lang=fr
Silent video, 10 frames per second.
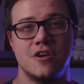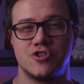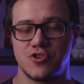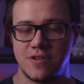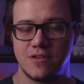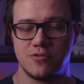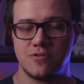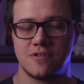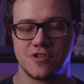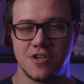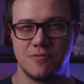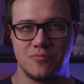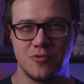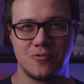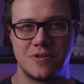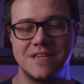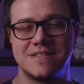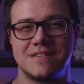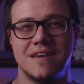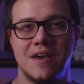j'en ai d'autres, j'ai une longue
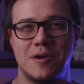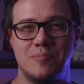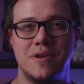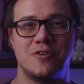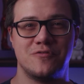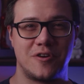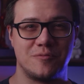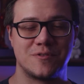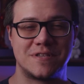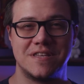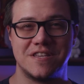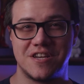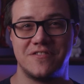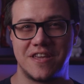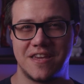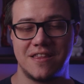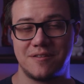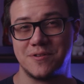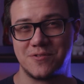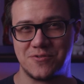liste, mais on va commencer déjà avec 4
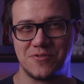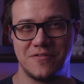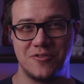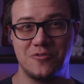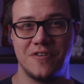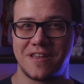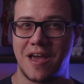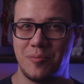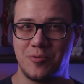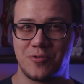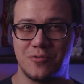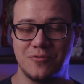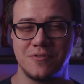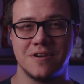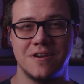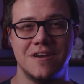parce que sinon la vidéo va être un peu trop longue.